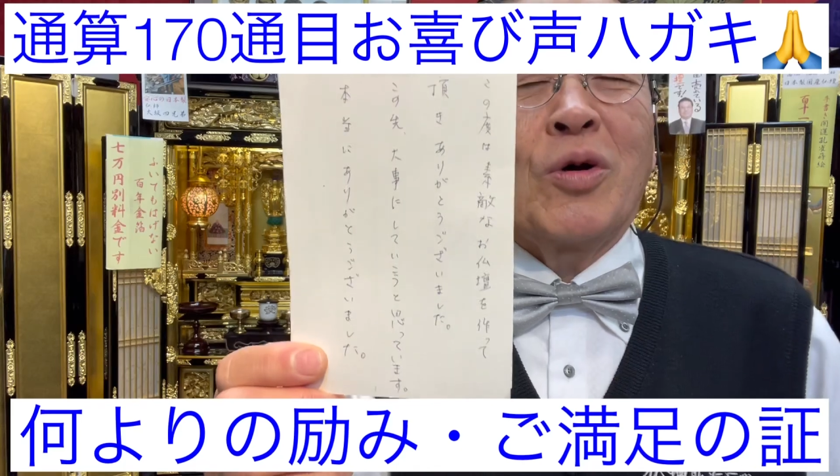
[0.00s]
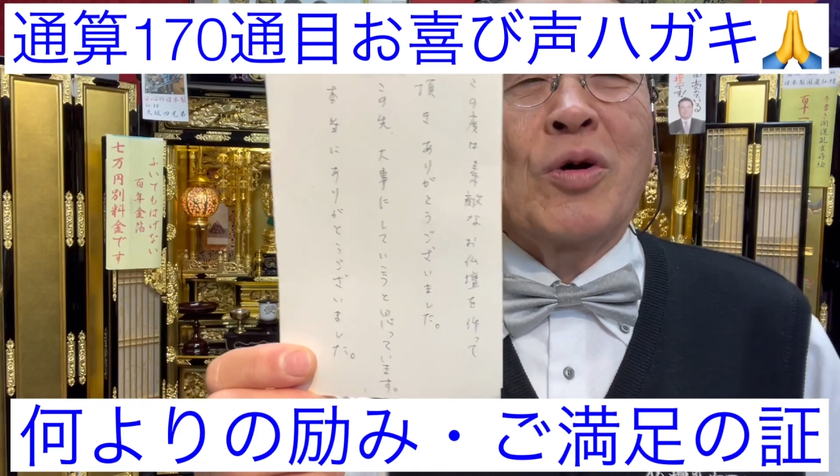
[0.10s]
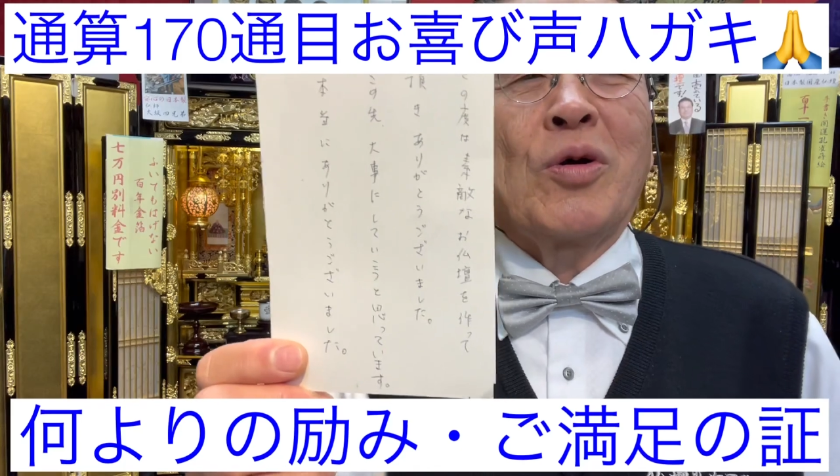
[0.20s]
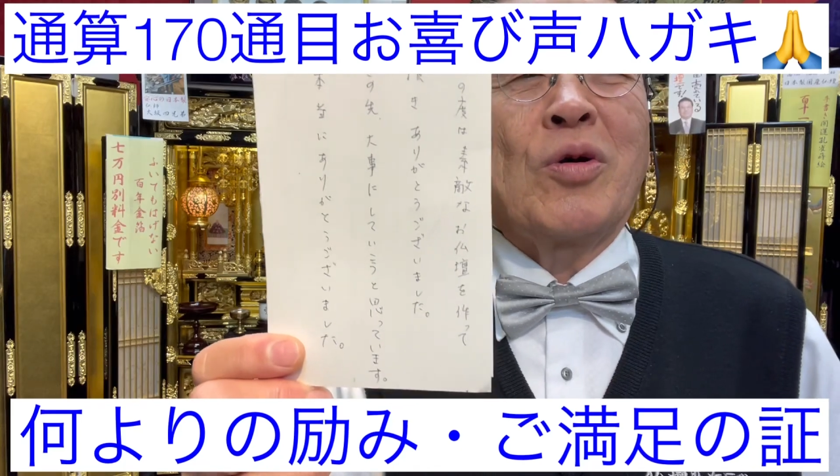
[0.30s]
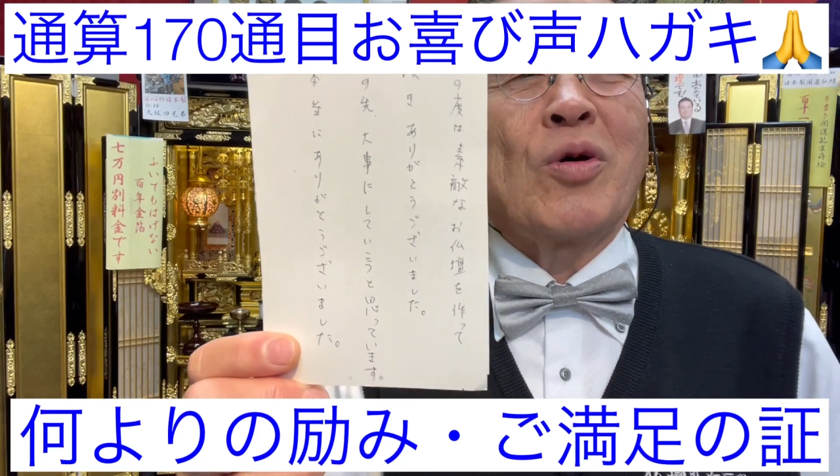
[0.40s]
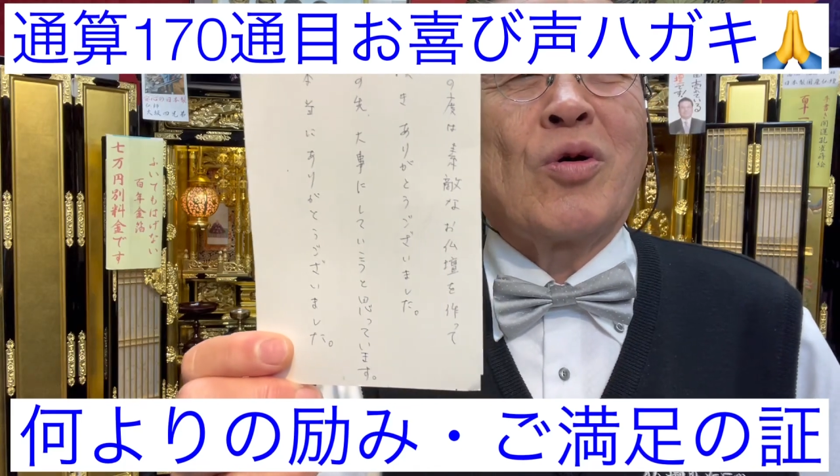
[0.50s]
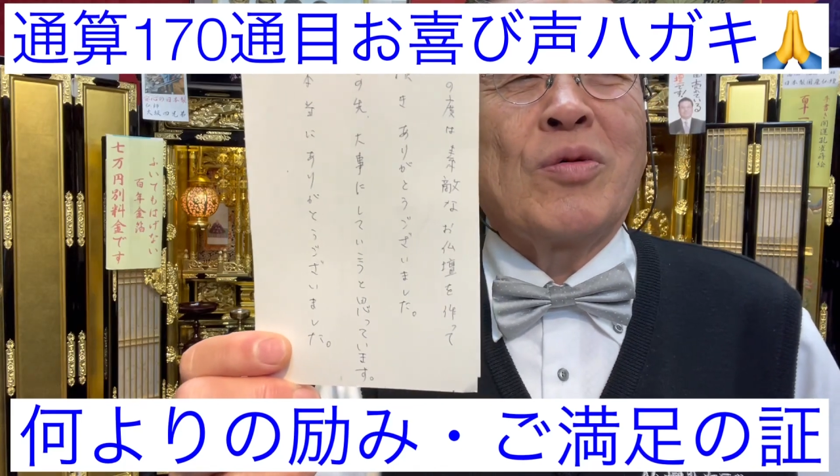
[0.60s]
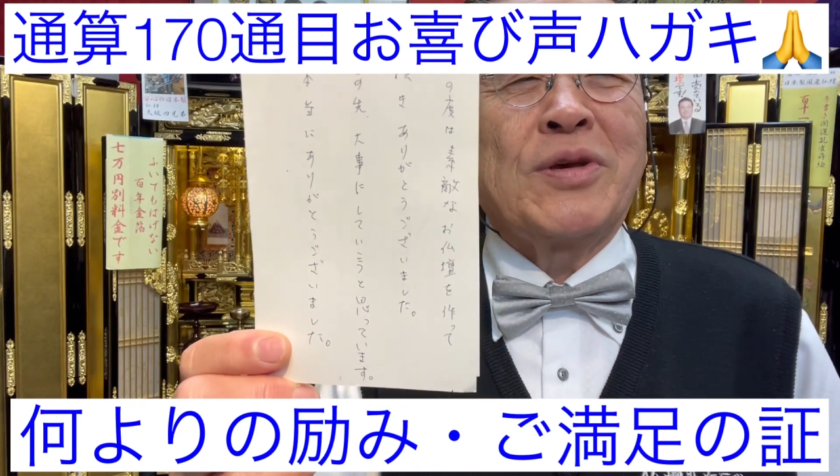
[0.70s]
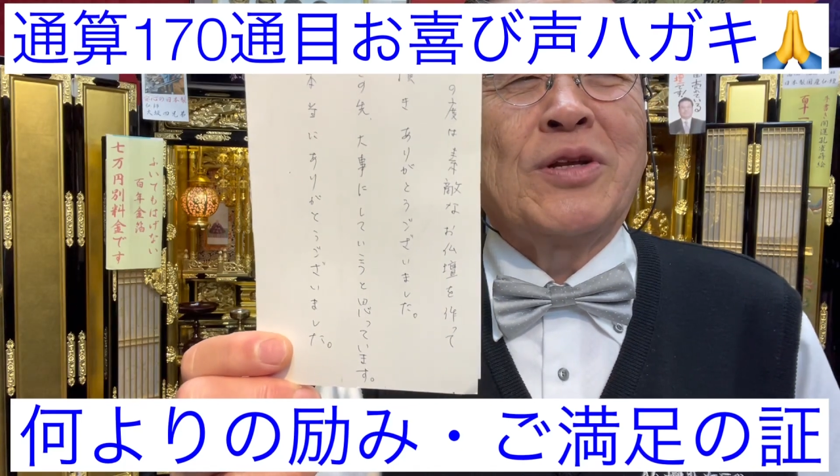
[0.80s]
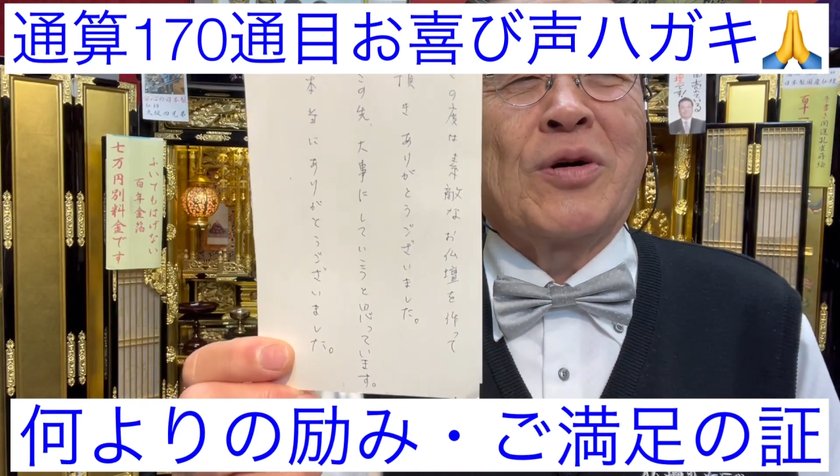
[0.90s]
喜
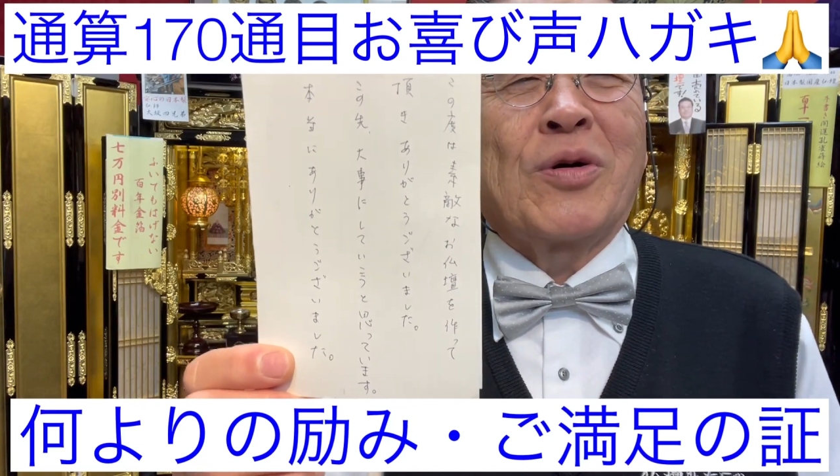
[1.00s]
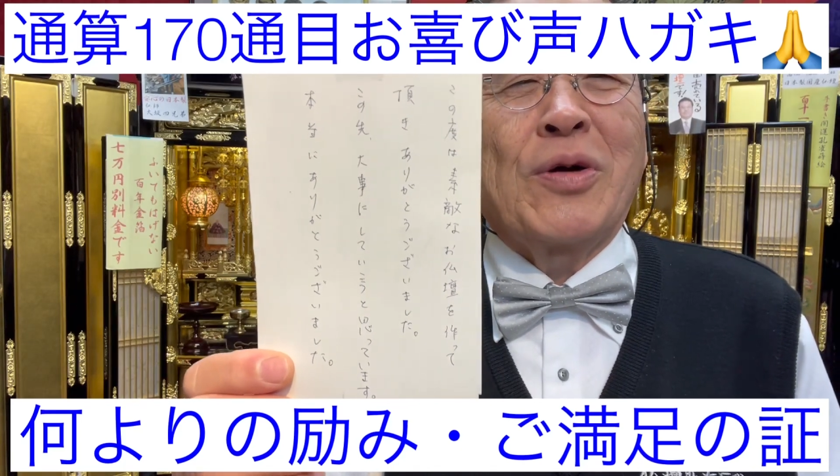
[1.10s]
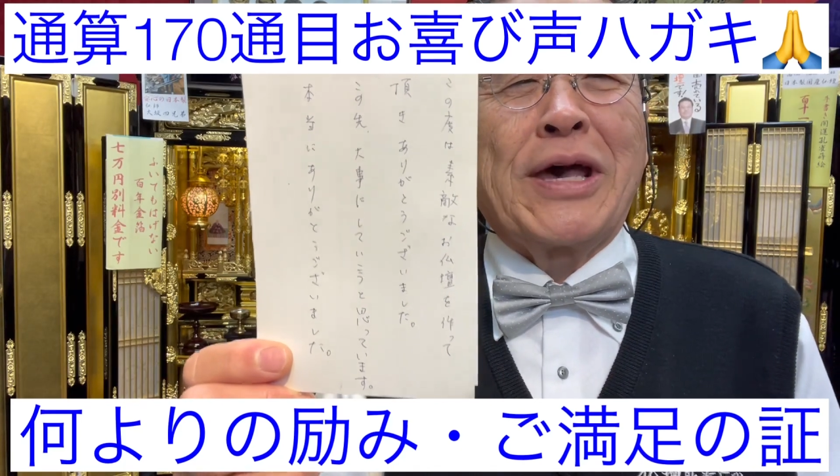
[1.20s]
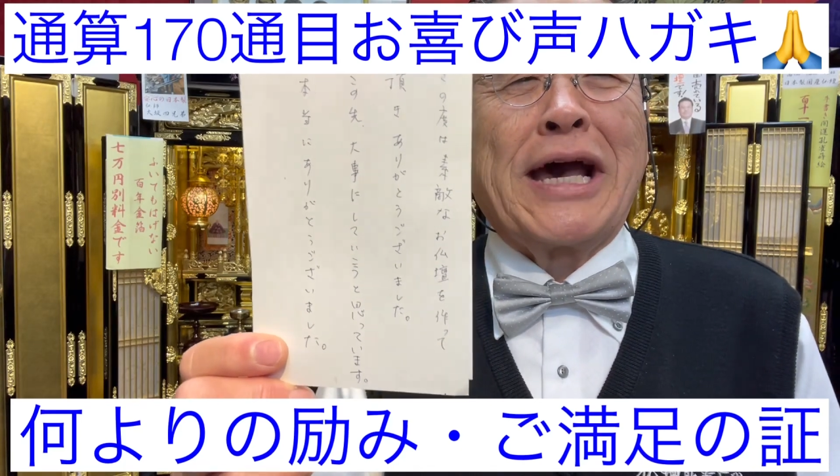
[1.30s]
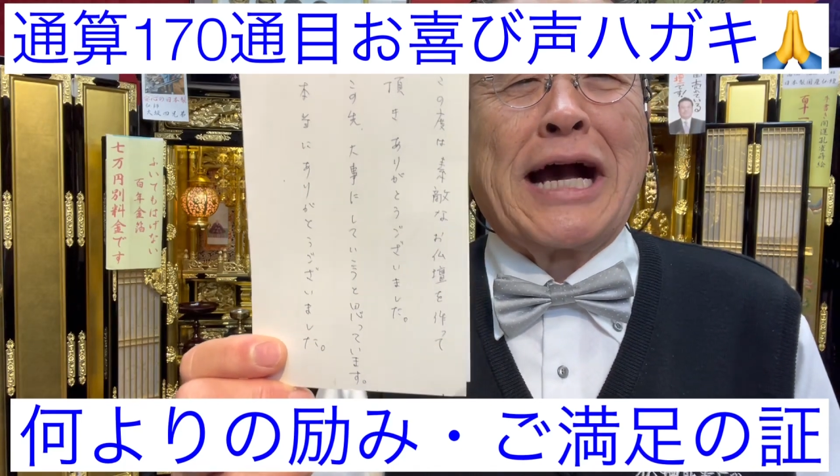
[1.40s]
びの声、